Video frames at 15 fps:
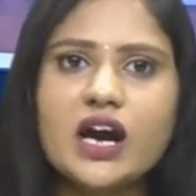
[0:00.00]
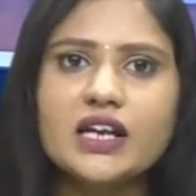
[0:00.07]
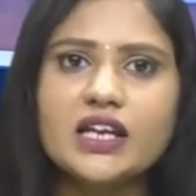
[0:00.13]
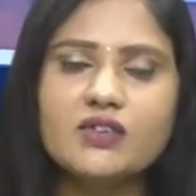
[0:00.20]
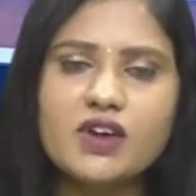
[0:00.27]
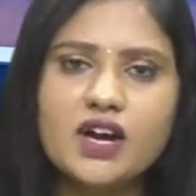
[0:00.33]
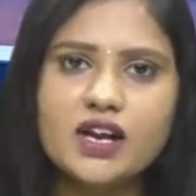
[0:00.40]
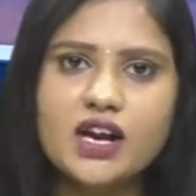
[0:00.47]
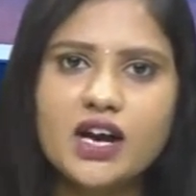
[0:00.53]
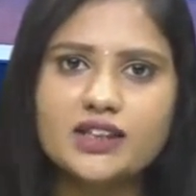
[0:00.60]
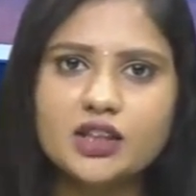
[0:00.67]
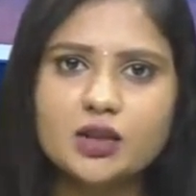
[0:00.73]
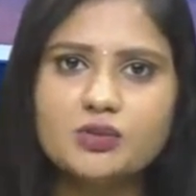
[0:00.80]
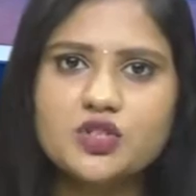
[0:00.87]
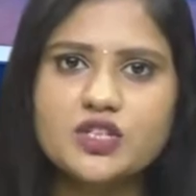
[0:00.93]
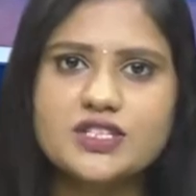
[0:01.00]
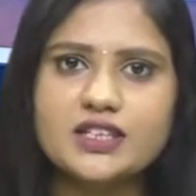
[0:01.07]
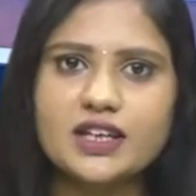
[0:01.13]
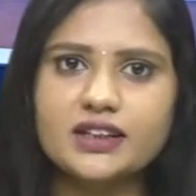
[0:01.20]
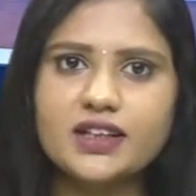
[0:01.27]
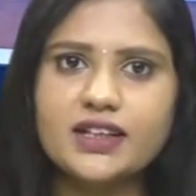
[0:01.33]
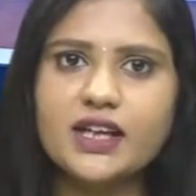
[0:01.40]
నివారణార్థం శ్రీ
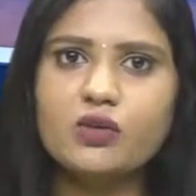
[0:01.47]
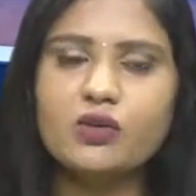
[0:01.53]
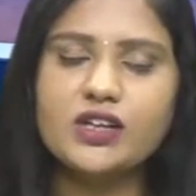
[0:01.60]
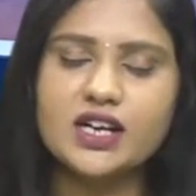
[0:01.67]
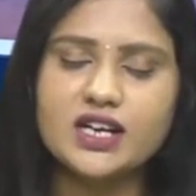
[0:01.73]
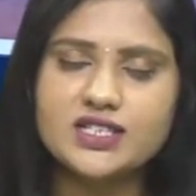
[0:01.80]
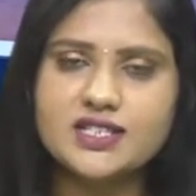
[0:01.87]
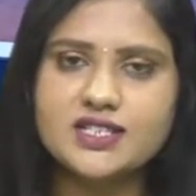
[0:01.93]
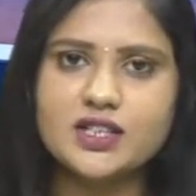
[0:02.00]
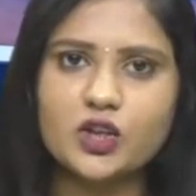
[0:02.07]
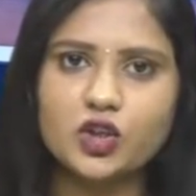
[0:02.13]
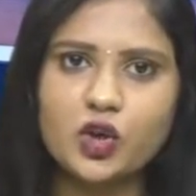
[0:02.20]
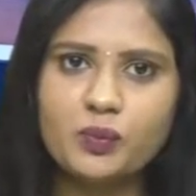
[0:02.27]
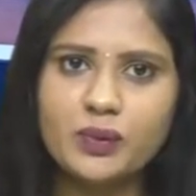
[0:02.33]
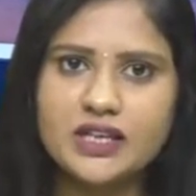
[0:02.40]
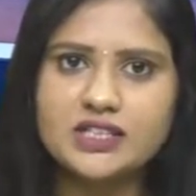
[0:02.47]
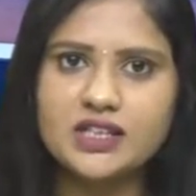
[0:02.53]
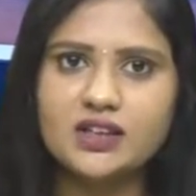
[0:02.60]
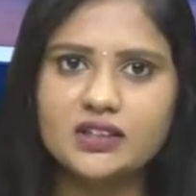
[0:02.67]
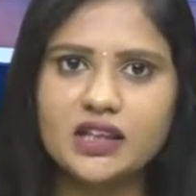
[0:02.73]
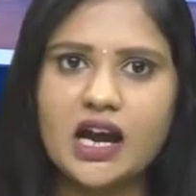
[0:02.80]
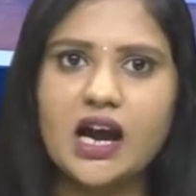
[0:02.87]
సత్యదేవుని ఆశస్సులతో
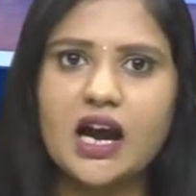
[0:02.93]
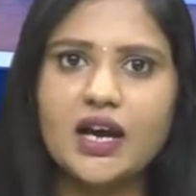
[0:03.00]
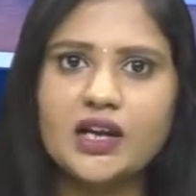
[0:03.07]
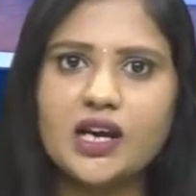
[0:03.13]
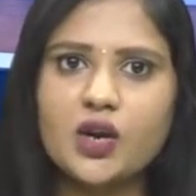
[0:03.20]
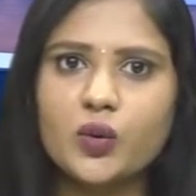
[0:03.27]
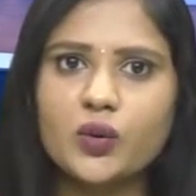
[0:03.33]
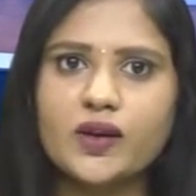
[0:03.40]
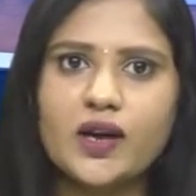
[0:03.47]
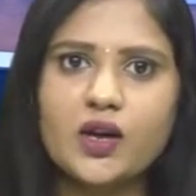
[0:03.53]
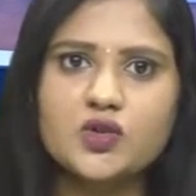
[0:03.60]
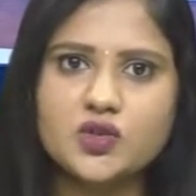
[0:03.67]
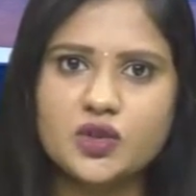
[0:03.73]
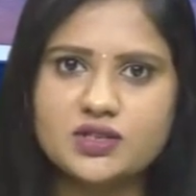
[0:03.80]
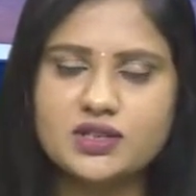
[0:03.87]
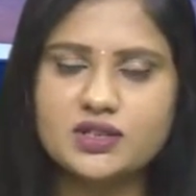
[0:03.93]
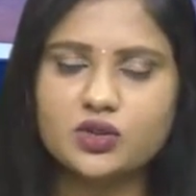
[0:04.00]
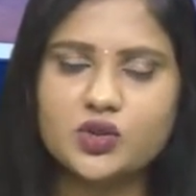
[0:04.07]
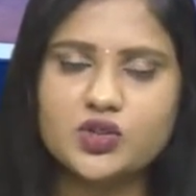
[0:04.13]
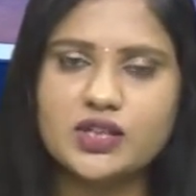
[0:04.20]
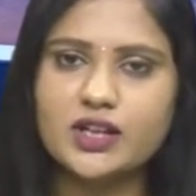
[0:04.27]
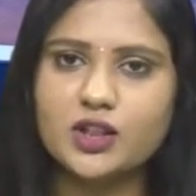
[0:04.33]
ప్రజలంతా ఆయుర ఆరోగ్యాలు సుఖ
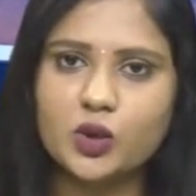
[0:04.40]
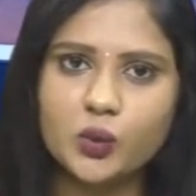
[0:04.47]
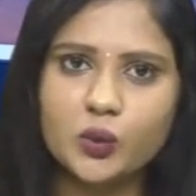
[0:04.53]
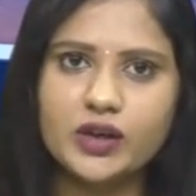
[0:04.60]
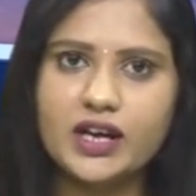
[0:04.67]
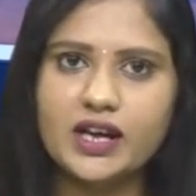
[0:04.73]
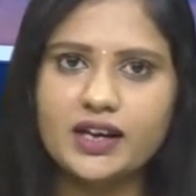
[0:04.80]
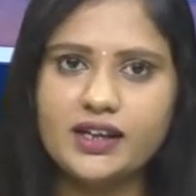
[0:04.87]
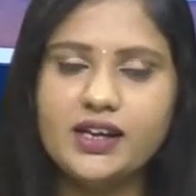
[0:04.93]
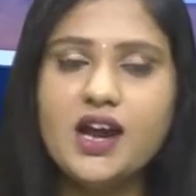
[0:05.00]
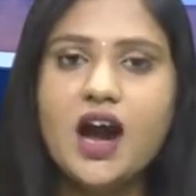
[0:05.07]
సంతోషాలతో ఉండాలని